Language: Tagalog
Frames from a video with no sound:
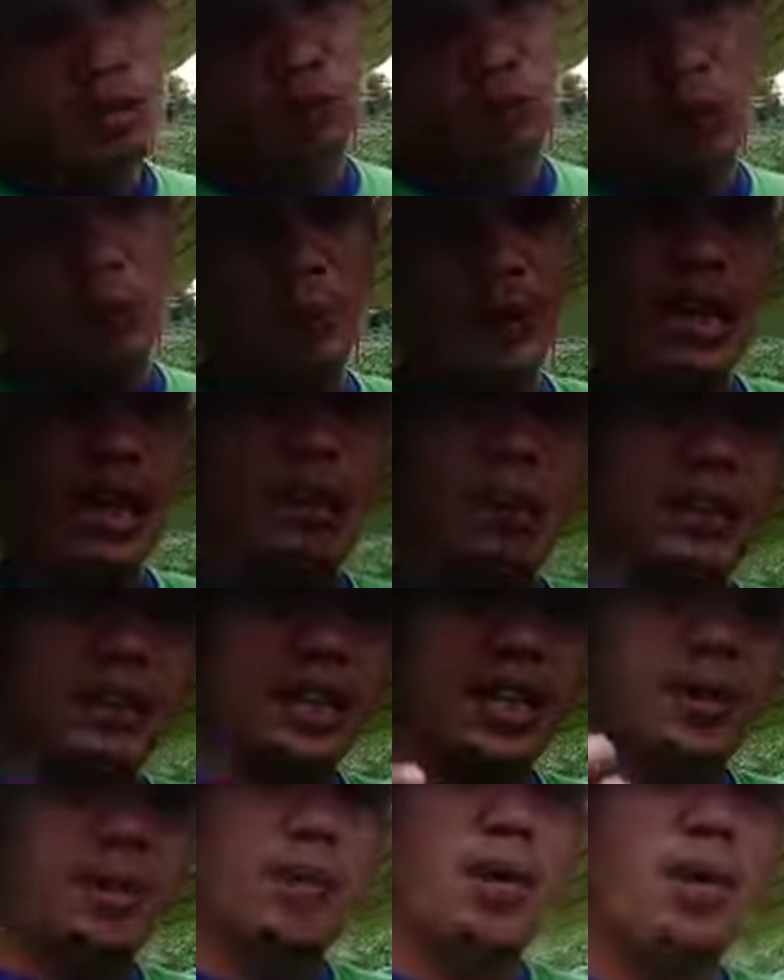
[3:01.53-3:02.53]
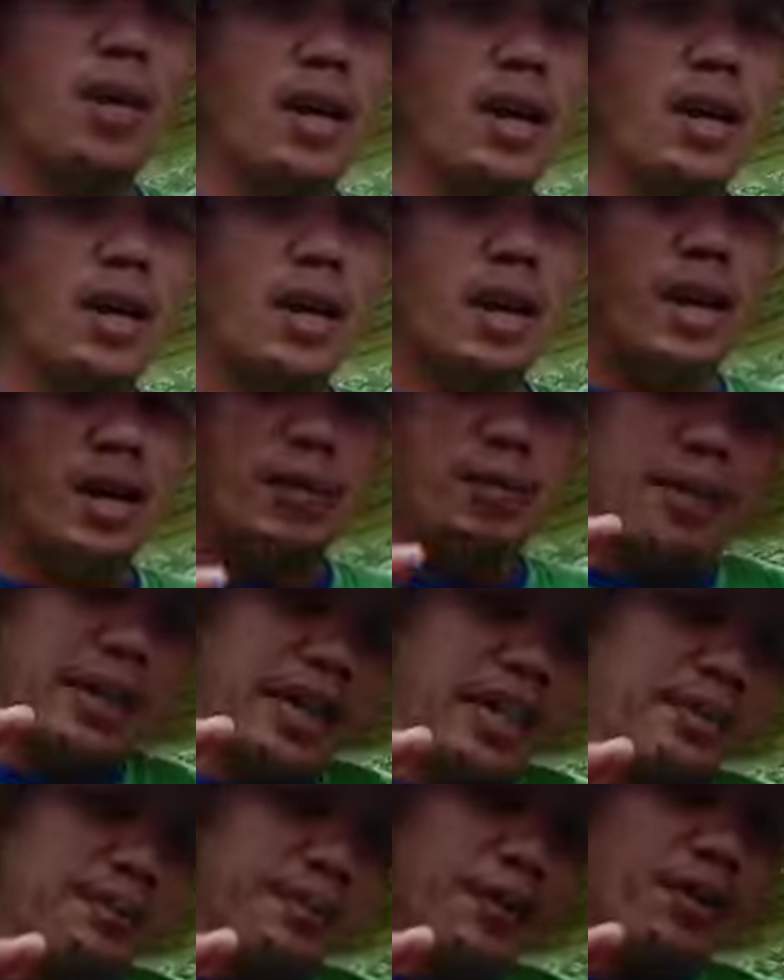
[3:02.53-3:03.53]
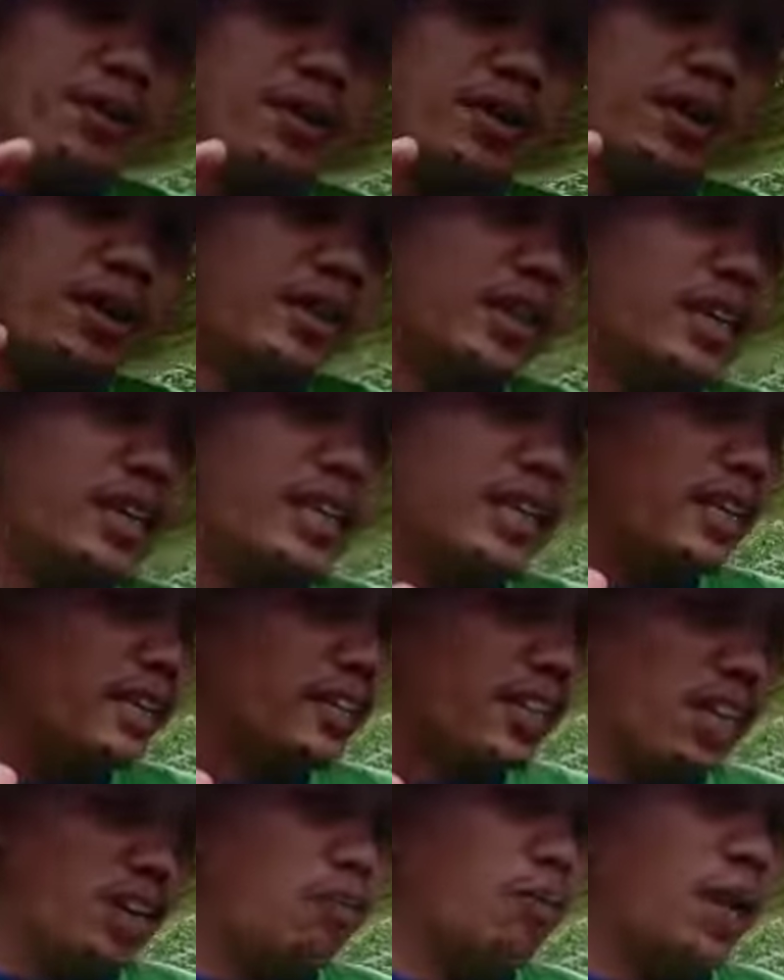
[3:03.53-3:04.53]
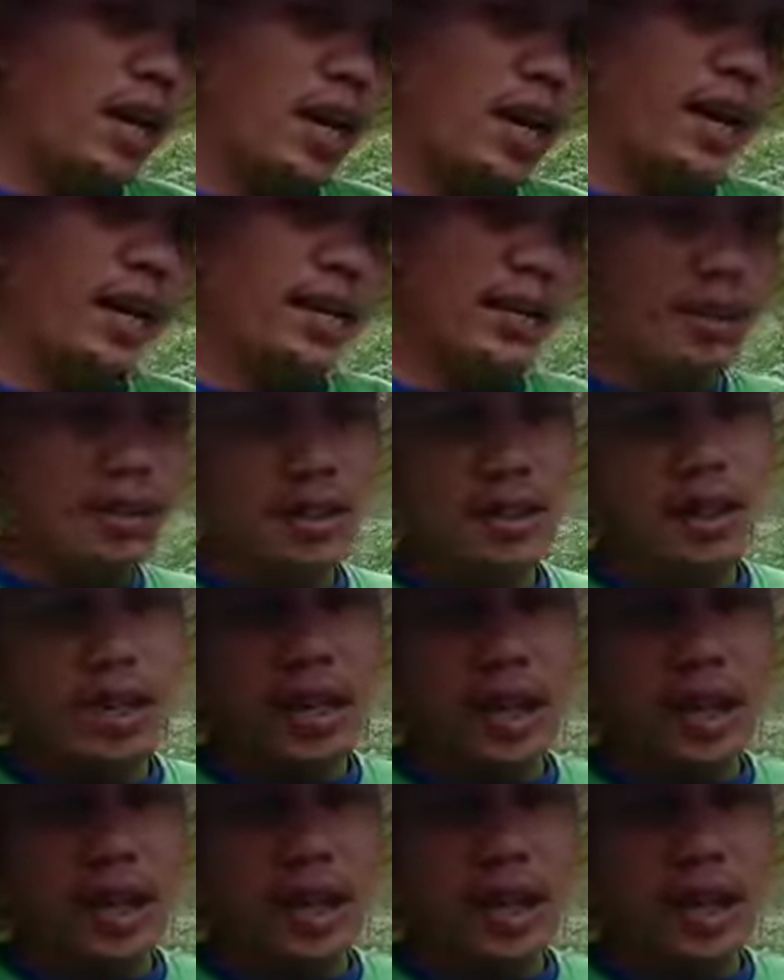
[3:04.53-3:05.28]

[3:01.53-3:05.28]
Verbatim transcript: magbigay man siya ng bunga maliit po, hindi na siya lumalaki, no?